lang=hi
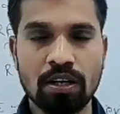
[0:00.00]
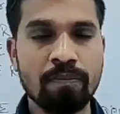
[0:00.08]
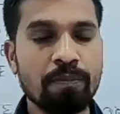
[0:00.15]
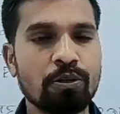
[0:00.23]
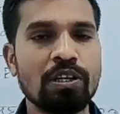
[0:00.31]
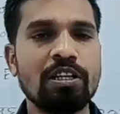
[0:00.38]

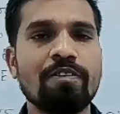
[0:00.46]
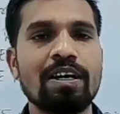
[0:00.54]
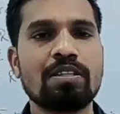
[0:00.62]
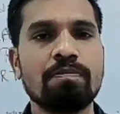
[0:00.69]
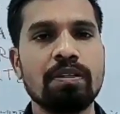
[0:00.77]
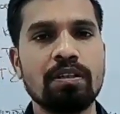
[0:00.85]
कंप्यूटर
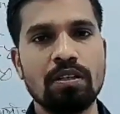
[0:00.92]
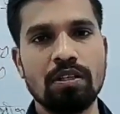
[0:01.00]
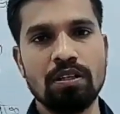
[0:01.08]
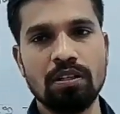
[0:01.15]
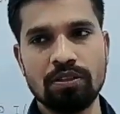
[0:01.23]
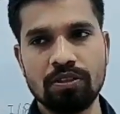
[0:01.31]
डिवाइस में
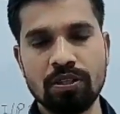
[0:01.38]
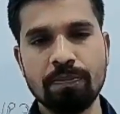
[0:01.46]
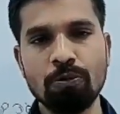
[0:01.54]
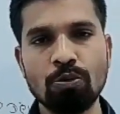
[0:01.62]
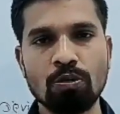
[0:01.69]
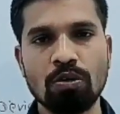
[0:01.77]

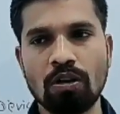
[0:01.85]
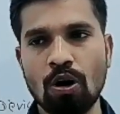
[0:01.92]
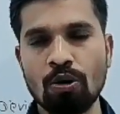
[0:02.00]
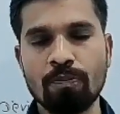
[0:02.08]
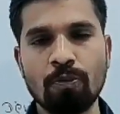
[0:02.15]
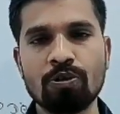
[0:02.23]
सीपीयू
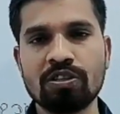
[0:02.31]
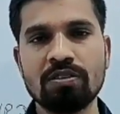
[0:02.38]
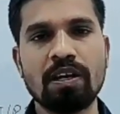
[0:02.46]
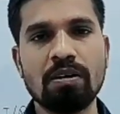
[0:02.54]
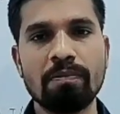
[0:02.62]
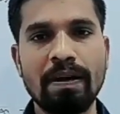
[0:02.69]
और पोर्ट
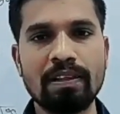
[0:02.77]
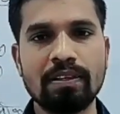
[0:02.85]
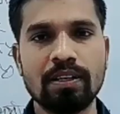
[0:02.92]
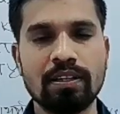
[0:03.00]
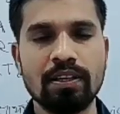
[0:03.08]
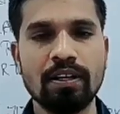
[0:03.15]
के बारे में
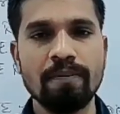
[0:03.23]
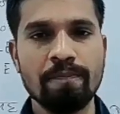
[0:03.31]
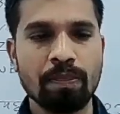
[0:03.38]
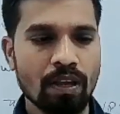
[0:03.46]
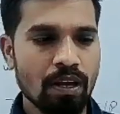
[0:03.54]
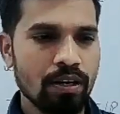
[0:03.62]
बात किए थे
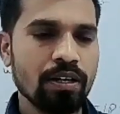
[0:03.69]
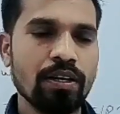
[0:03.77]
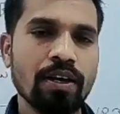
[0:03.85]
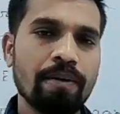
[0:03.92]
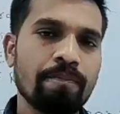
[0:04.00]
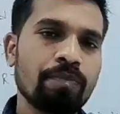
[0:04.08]

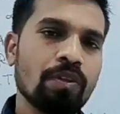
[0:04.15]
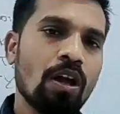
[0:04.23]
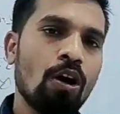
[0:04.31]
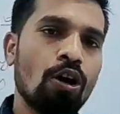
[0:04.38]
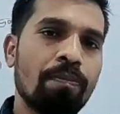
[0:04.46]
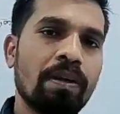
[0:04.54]
ठीक है
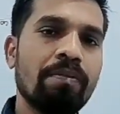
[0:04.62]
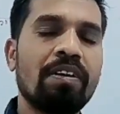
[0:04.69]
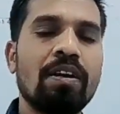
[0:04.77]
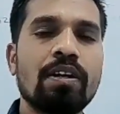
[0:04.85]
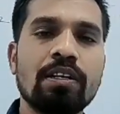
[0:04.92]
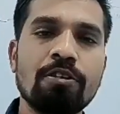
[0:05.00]
और
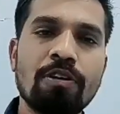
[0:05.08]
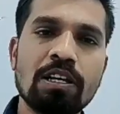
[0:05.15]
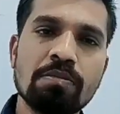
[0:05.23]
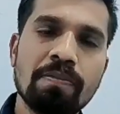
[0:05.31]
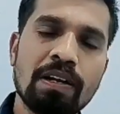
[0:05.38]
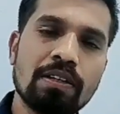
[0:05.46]
पेरीफेरल के
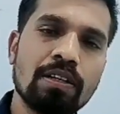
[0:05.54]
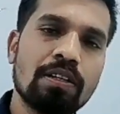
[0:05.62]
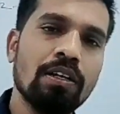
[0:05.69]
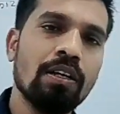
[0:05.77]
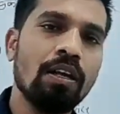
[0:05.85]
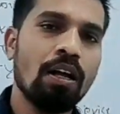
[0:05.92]
डिवाइस में बात
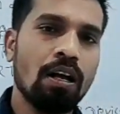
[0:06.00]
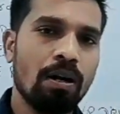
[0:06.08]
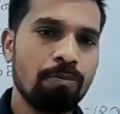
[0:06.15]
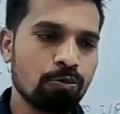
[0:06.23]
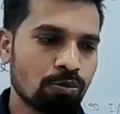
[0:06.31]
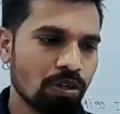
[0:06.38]
किए थे
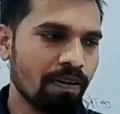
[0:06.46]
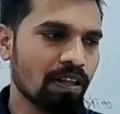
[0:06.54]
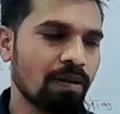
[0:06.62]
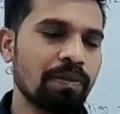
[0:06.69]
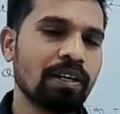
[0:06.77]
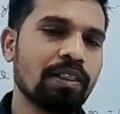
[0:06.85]
अब उसके
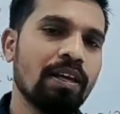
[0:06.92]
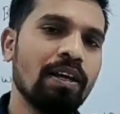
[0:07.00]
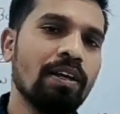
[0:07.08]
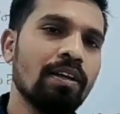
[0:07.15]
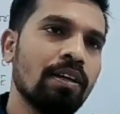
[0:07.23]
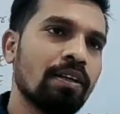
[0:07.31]
बाद हम देखते
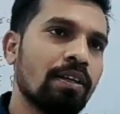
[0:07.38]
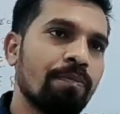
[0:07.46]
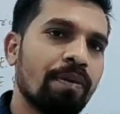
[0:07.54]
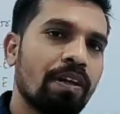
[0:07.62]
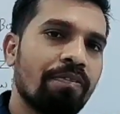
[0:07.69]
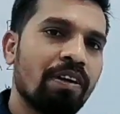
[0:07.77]
हैं
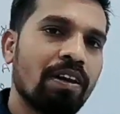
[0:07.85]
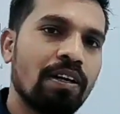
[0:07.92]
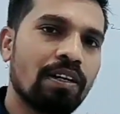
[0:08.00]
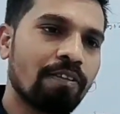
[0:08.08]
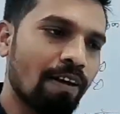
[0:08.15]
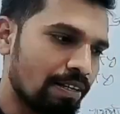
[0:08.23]
कि
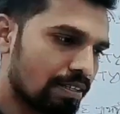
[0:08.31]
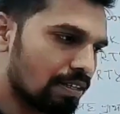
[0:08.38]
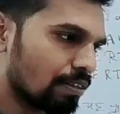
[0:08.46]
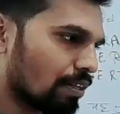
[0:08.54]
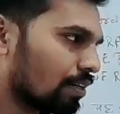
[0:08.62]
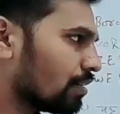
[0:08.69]
पेरीफेरल डिवाइस
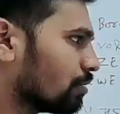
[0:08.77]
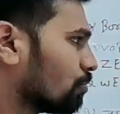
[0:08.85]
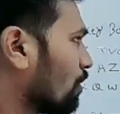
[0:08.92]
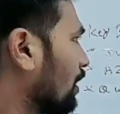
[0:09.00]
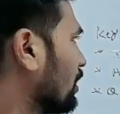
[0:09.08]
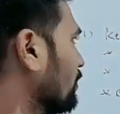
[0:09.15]
के अंतर्गत
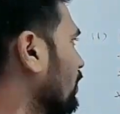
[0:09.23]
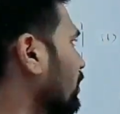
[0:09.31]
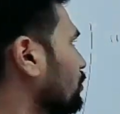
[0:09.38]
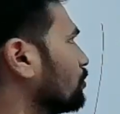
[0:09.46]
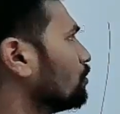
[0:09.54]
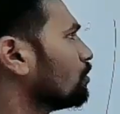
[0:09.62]
जो आने
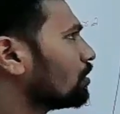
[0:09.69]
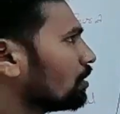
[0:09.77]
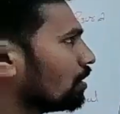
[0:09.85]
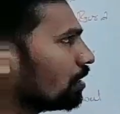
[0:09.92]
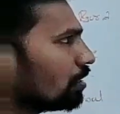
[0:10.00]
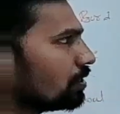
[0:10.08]
वाला जो
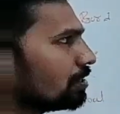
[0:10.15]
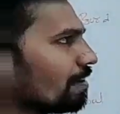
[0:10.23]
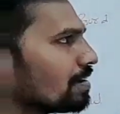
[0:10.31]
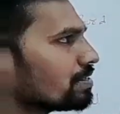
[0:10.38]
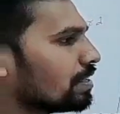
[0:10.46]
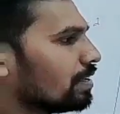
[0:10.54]

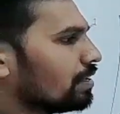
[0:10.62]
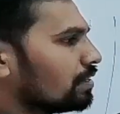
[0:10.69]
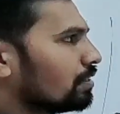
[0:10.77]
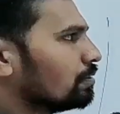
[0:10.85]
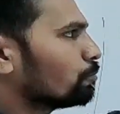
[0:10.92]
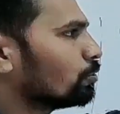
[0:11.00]
डिवाइस है
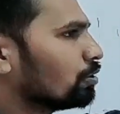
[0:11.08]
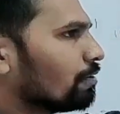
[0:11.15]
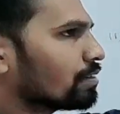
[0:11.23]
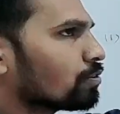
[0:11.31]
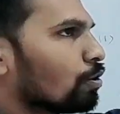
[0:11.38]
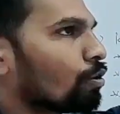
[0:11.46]
इनपुट
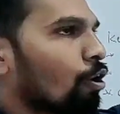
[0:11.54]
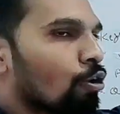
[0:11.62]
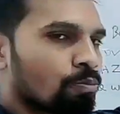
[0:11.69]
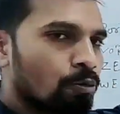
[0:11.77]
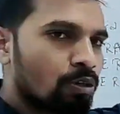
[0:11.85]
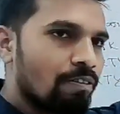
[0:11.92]
डिवाइस और
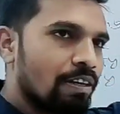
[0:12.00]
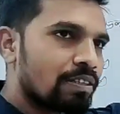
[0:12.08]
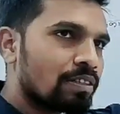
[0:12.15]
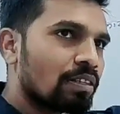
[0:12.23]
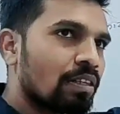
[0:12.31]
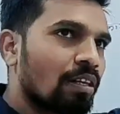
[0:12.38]
आउटपुट
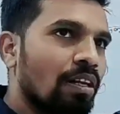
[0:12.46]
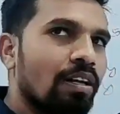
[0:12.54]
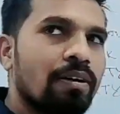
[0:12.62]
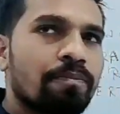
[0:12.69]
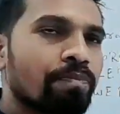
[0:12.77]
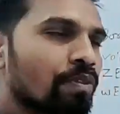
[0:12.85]
डिवाइस है
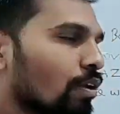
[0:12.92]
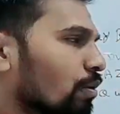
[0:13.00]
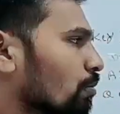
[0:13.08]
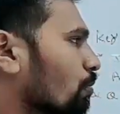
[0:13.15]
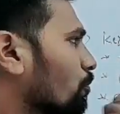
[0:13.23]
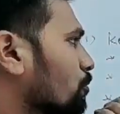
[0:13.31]
ना
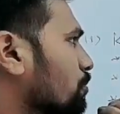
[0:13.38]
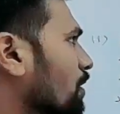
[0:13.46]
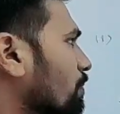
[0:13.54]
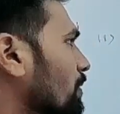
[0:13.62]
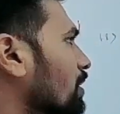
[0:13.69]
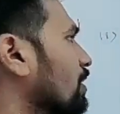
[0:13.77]
तो
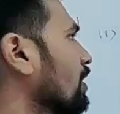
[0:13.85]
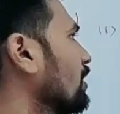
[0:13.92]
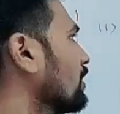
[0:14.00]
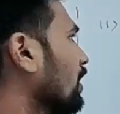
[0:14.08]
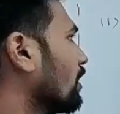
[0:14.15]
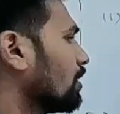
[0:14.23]
उसमें हम देखते
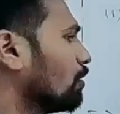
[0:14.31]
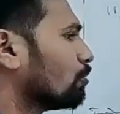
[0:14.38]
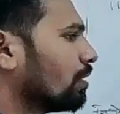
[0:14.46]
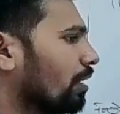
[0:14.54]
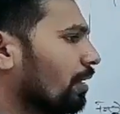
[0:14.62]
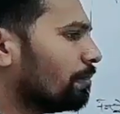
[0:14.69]
हैं क्या क्या
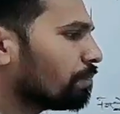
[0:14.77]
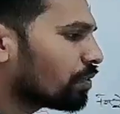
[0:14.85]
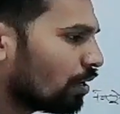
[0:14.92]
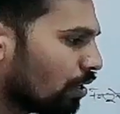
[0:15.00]
होता है